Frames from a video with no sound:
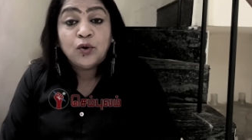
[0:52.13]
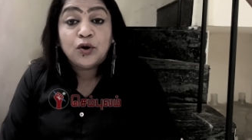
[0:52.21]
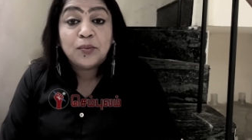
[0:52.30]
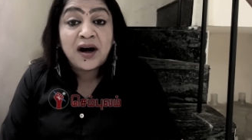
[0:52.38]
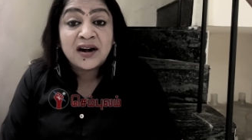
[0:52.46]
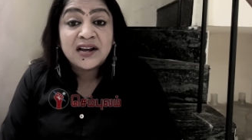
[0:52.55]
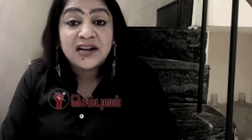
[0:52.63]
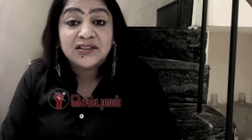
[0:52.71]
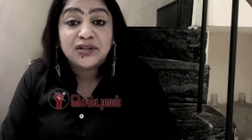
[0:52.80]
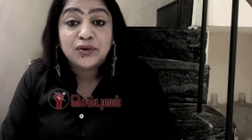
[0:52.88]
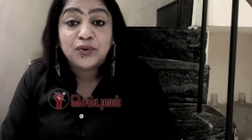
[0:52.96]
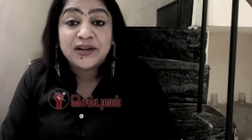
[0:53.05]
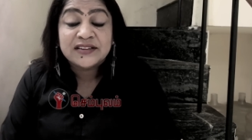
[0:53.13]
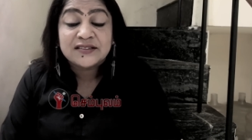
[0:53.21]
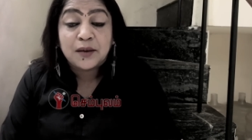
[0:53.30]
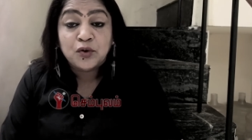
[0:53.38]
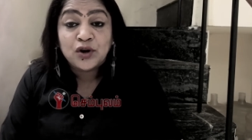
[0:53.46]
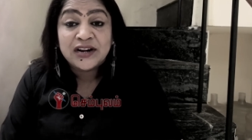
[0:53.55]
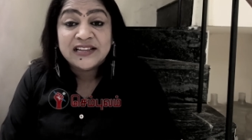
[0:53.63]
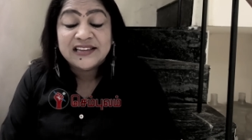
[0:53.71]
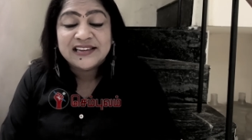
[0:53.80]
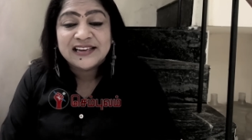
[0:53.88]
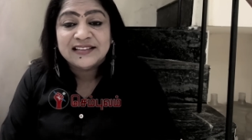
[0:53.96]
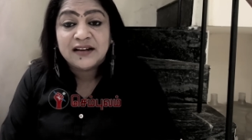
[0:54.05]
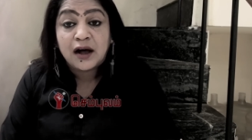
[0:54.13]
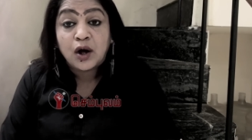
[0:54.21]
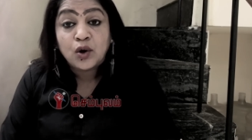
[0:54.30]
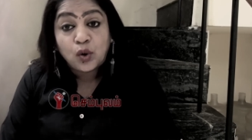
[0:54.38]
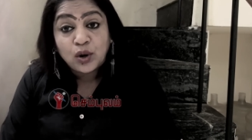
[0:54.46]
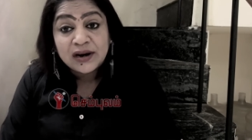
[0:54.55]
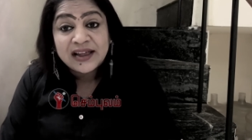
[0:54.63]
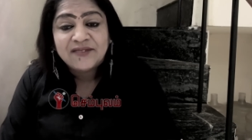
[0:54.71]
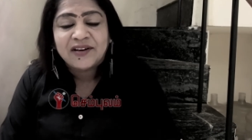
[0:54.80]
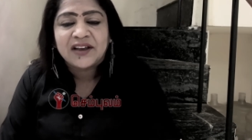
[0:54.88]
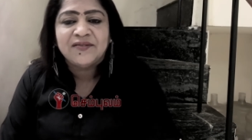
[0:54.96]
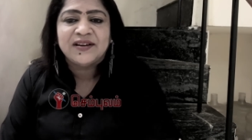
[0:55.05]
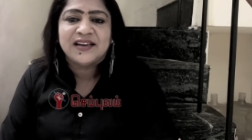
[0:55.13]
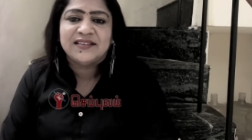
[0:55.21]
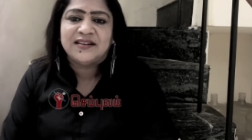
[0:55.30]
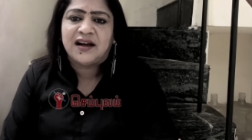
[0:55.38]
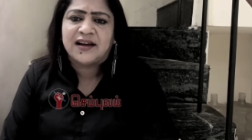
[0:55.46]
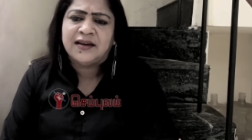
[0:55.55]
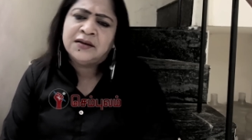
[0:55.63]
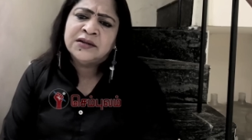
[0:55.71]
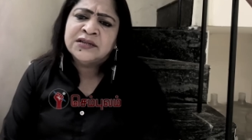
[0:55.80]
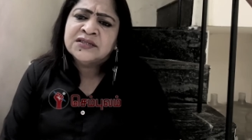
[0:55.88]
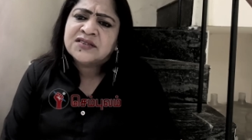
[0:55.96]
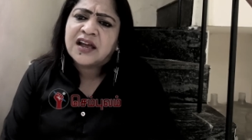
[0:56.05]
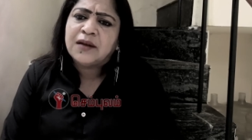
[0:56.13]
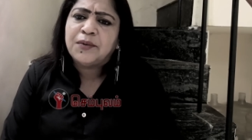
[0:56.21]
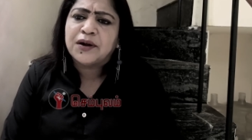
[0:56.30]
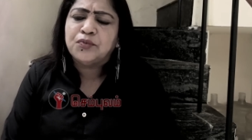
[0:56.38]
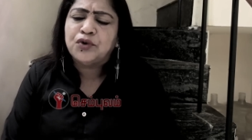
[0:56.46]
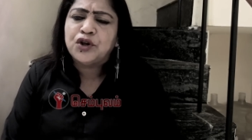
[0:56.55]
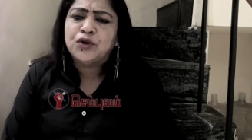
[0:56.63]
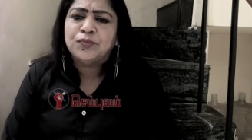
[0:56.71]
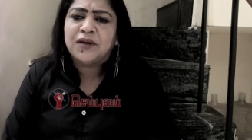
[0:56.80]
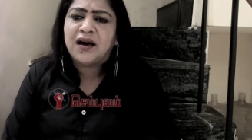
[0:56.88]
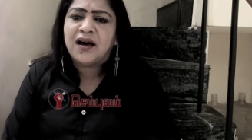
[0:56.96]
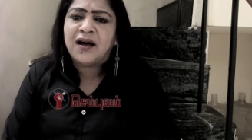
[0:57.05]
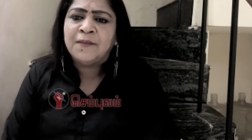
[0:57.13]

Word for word: ஒரு மாநிலத்தினுடைய சமூக நீதிக்கு எதிராக கொள்கை வரைவுக்கு எதிராக செயல்பட முடியும்னா